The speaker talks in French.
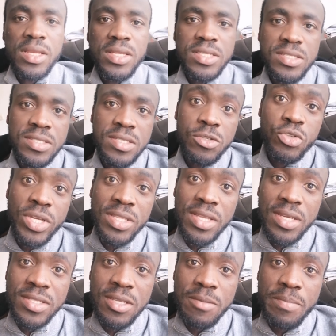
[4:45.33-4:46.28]
Si tu es
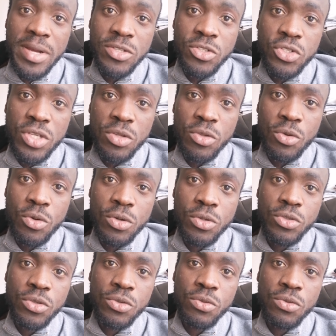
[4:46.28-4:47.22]
intéressé par ce genre de
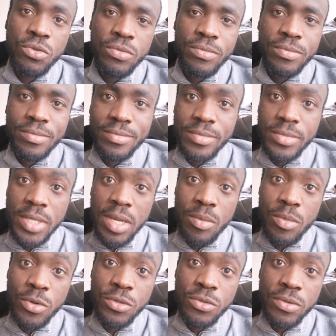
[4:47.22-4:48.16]
contenu,
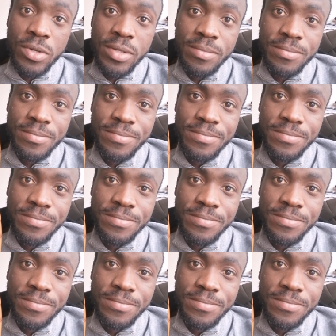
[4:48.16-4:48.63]
abonne-toi.